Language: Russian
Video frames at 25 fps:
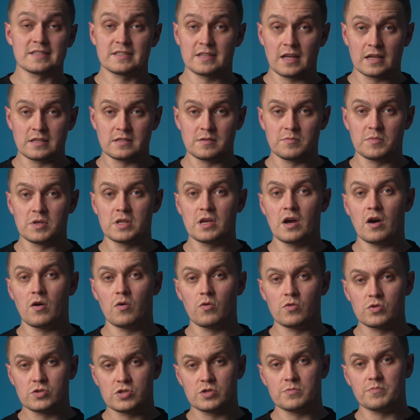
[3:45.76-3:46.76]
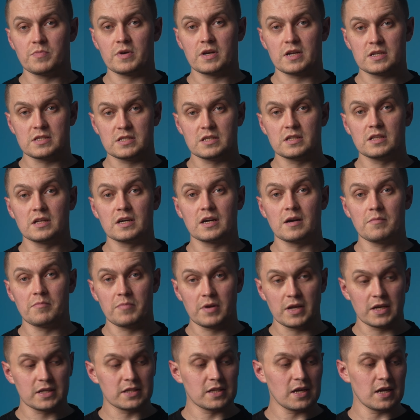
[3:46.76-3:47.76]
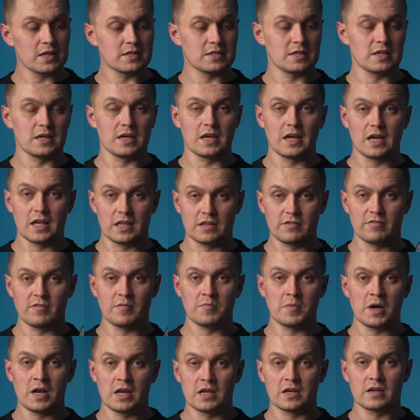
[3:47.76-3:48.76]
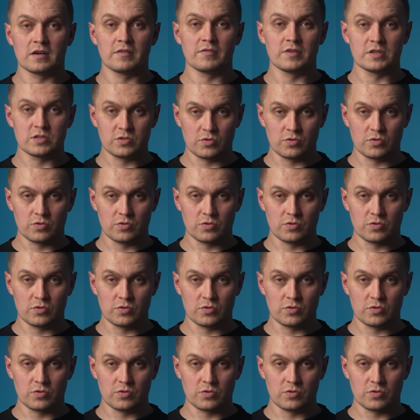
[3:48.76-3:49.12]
Кстати, меня очень поразила комплектация этого маленького